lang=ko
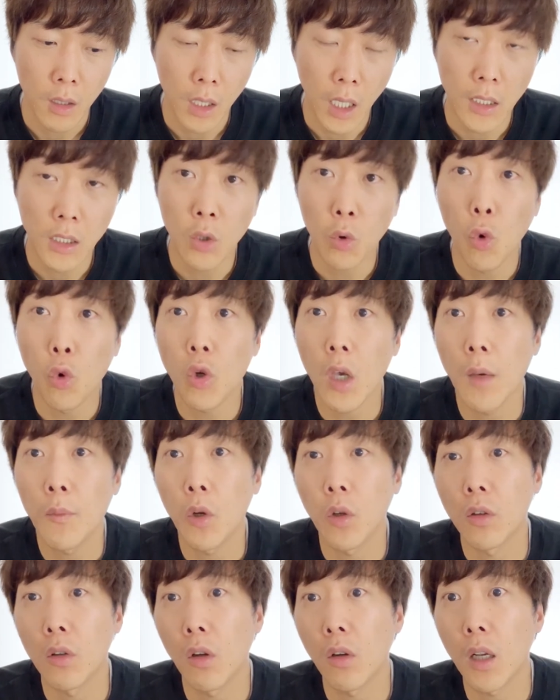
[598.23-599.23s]
같이 공유하면
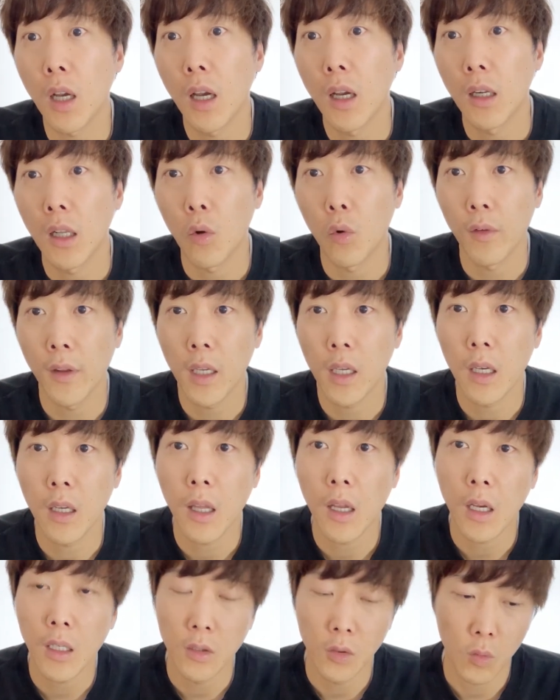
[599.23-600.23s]
어떨까라고
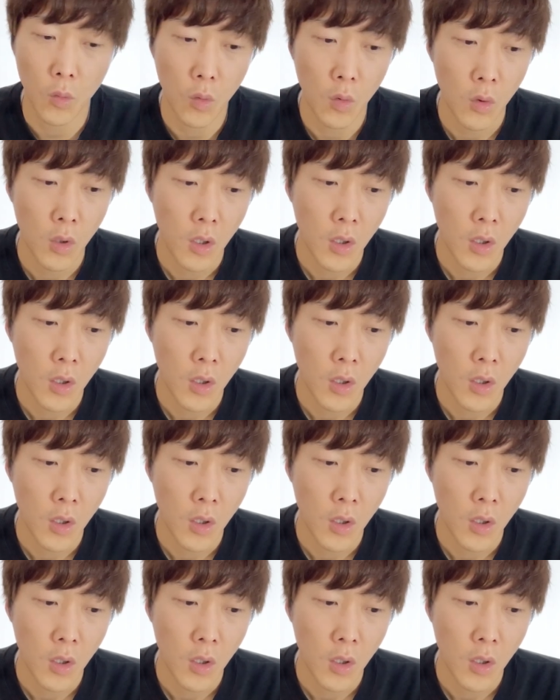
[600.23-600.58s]
생각해가지고